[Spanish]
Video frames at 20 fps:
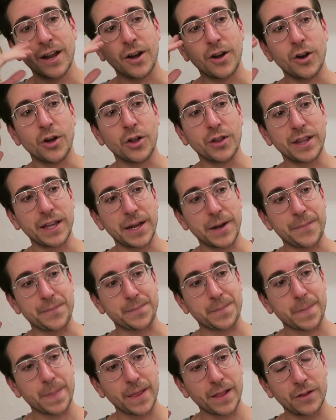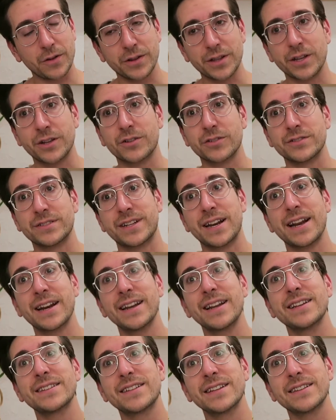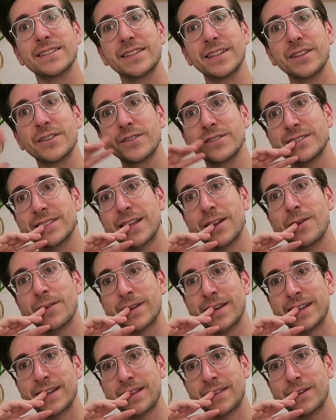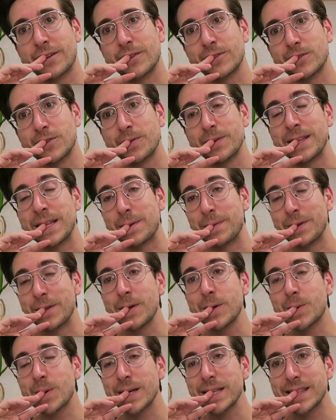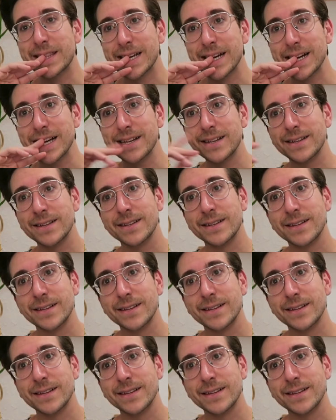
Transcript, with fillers: lo de, lo de encontrarle el sentido este a lo que quieres hacer con tu vida. Me doy cuenta,